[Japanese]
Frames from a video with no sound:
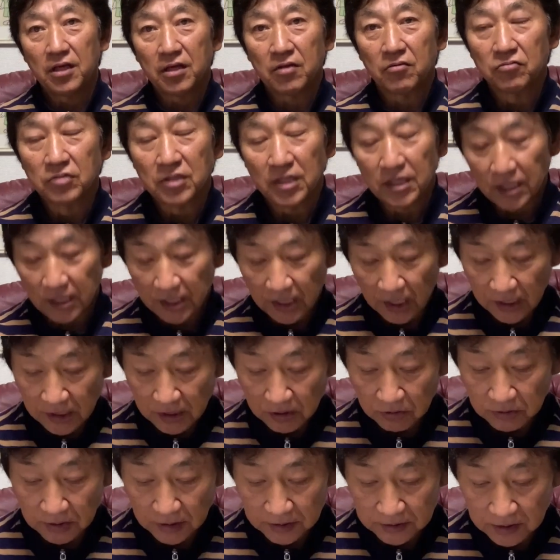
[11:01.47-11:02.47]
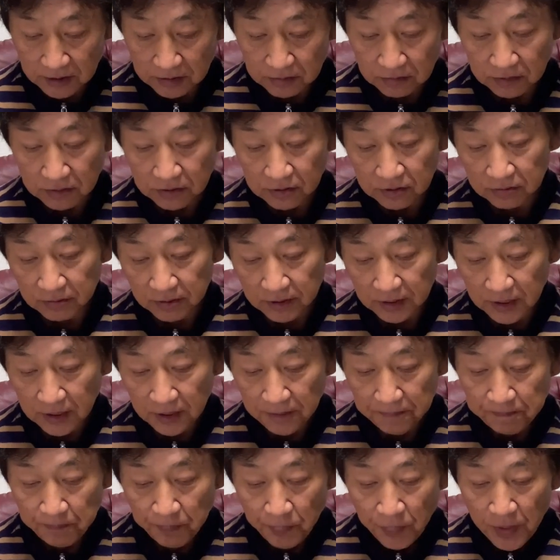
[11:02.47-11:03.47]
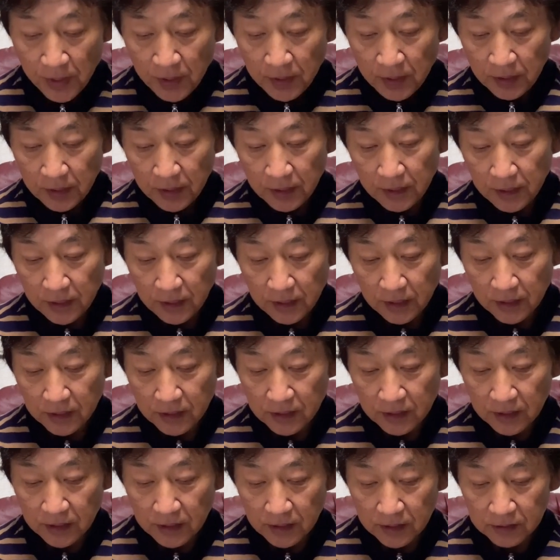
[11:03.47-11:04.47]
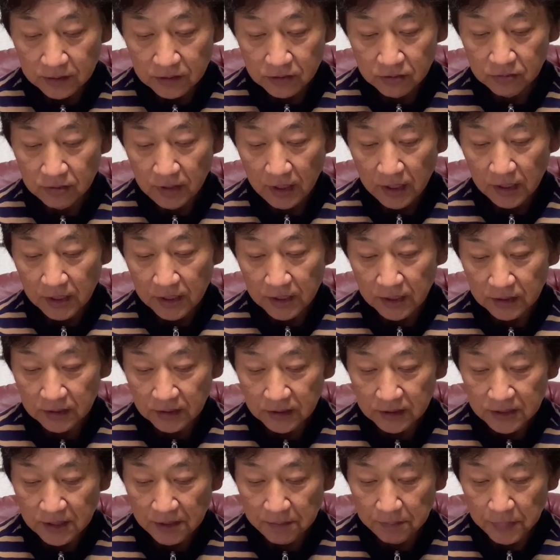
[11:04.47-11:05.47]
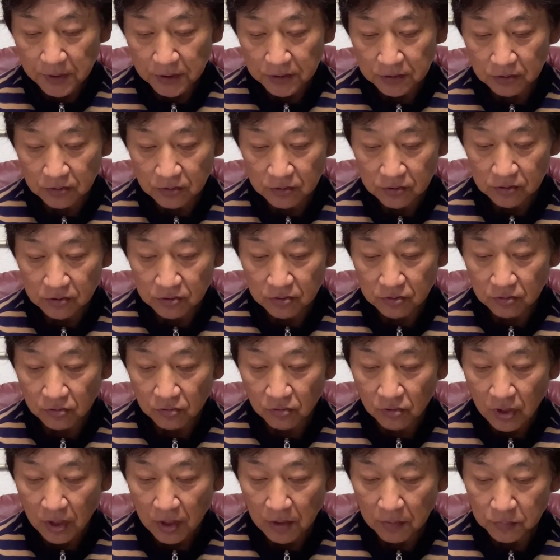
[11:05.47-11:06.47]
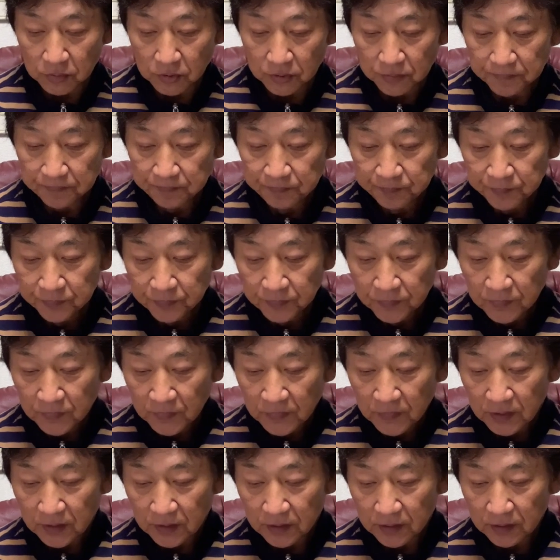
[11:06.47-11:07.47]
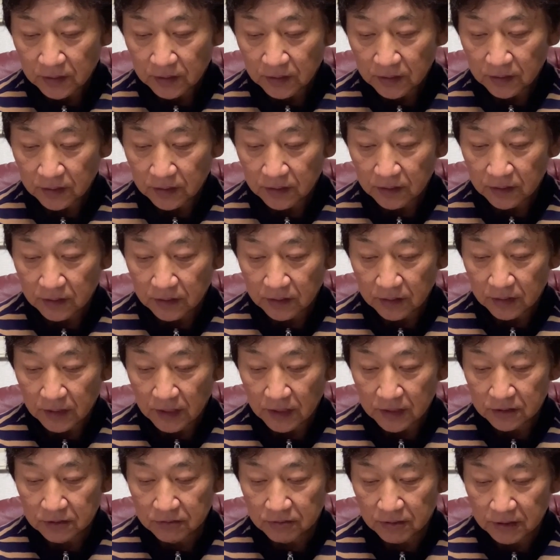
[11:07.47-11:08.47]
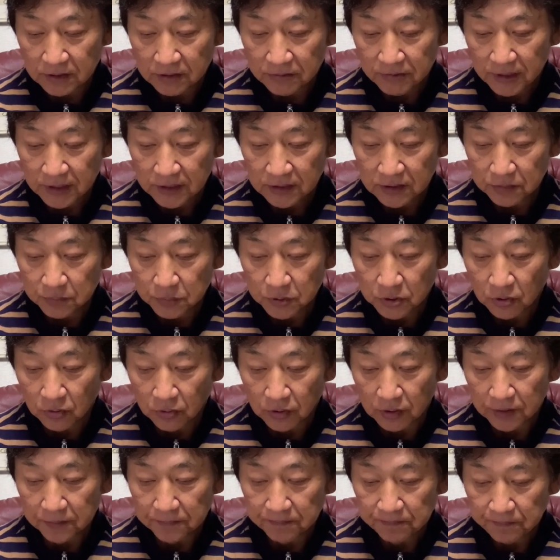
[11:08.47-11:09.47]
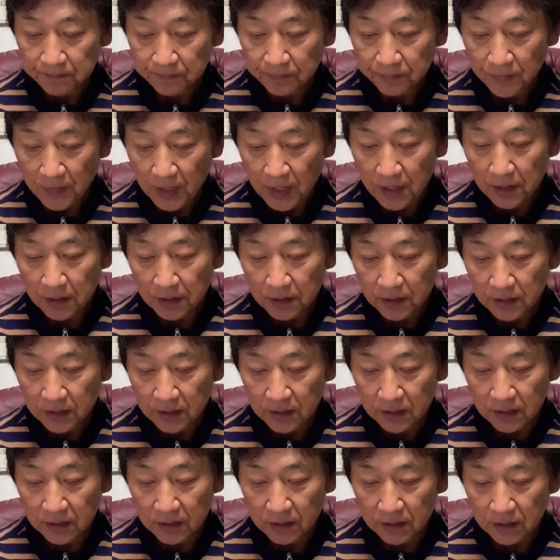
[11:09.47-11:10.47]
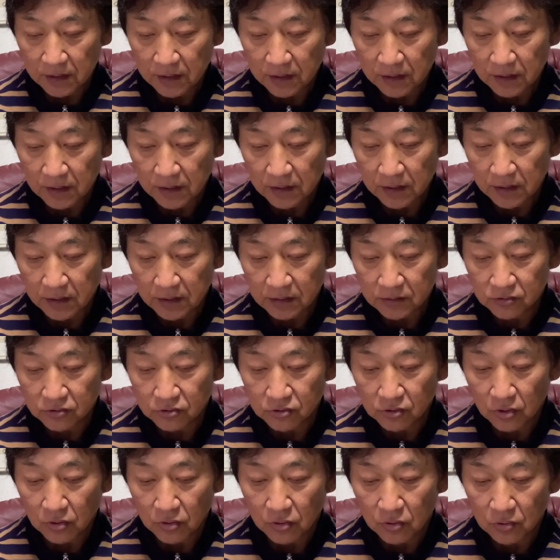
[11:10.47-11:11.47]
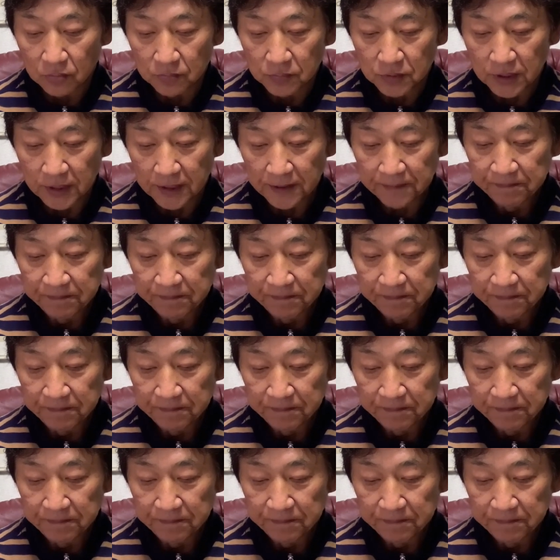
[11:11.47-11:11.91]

こんだけ結果を出せるっていうのはね、えー、10年間で365ゲーム、えー、打率は2割2分5厘、ねえー、14ホームラン、